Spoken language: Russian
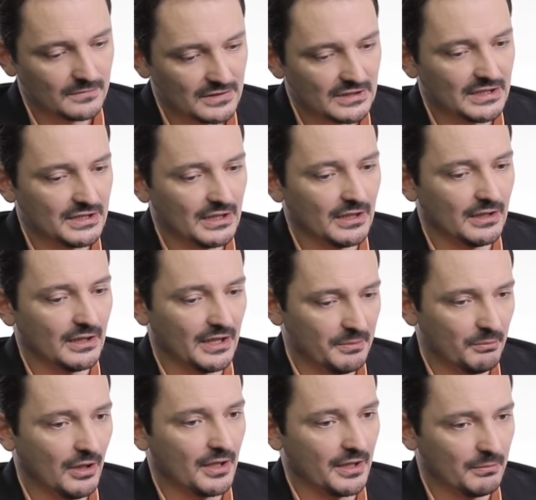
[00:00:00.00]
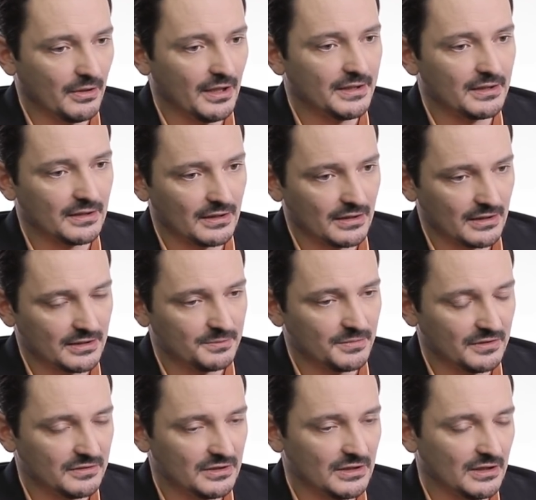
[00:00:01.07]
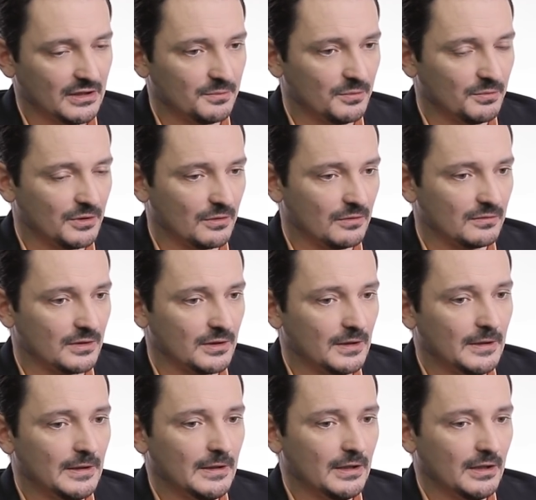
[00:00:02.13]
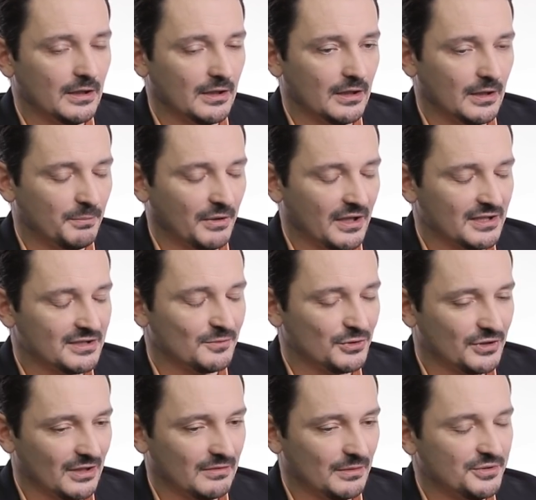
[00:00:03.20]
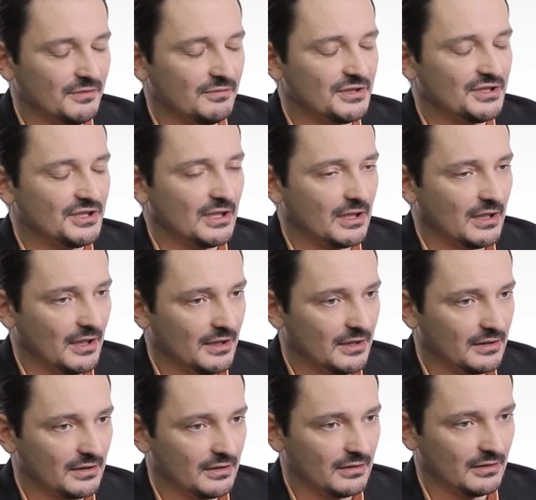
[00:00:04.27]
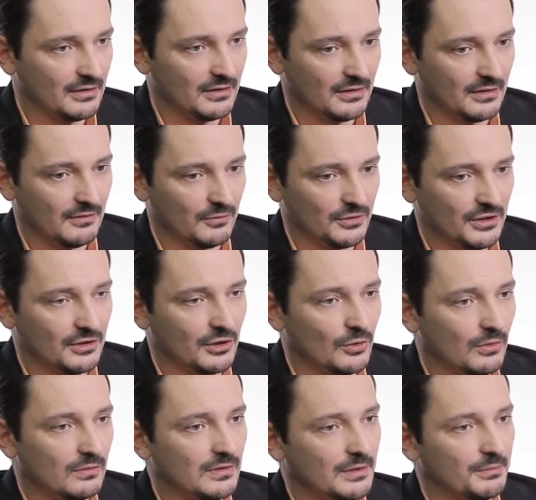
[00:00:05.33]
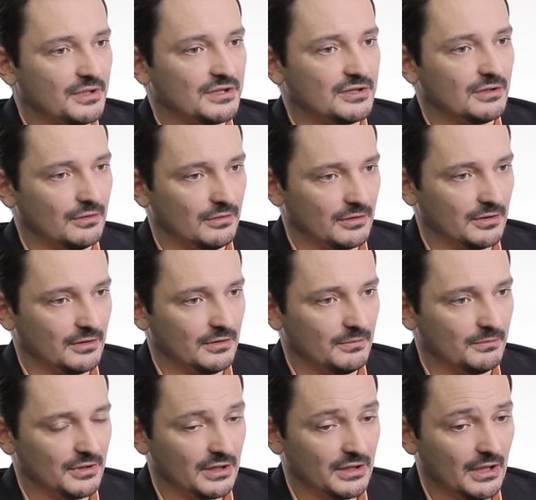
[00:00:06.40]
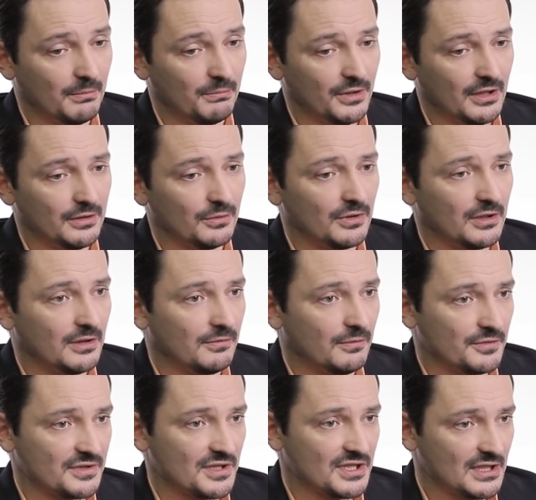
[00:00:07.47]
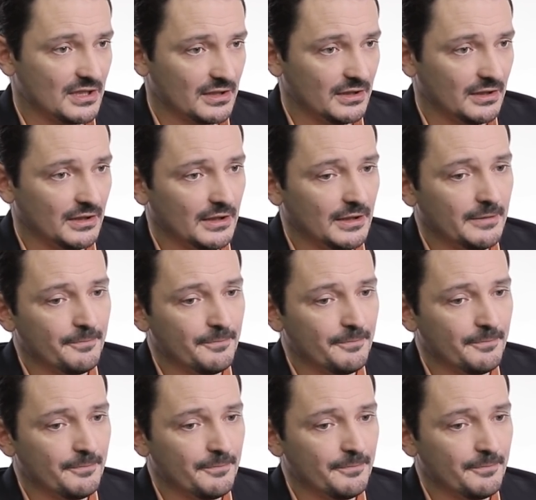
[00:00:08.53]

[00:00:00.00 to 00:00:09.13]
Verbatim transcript: статья Айбара и Байкера как раз переведена и опубликована а, показывают, как вообще возникает а, вот эта новая Барселона. Благодаря плану Ильдефонса Серды,